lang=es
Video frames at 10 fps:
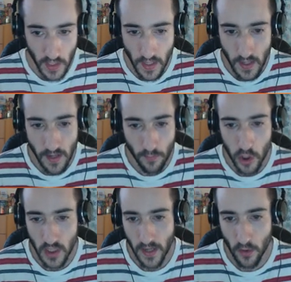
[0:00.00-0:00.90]
quería
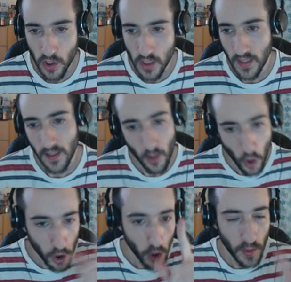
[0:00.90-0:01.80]
mostraros.
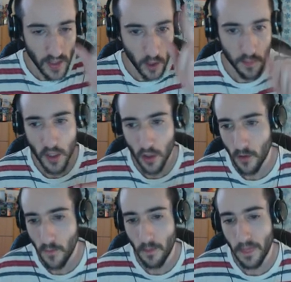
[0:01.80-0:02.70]
Otro ceratopsido,
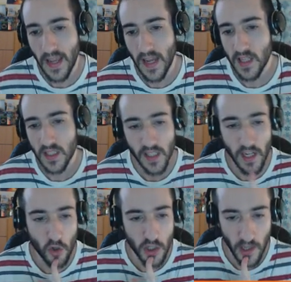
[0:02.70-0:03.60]
el
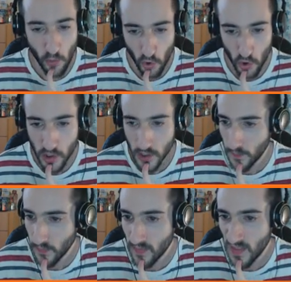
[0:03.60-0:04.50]
Styracosaurus.
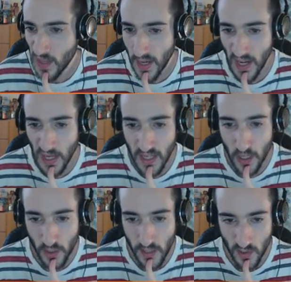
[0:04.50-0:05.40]
Aquí lo
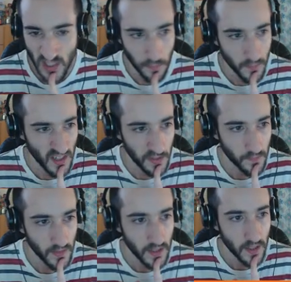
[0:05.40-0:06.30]
tenemos también.
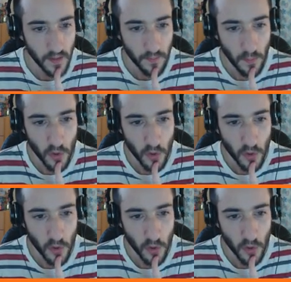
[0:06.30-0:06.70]
Vemos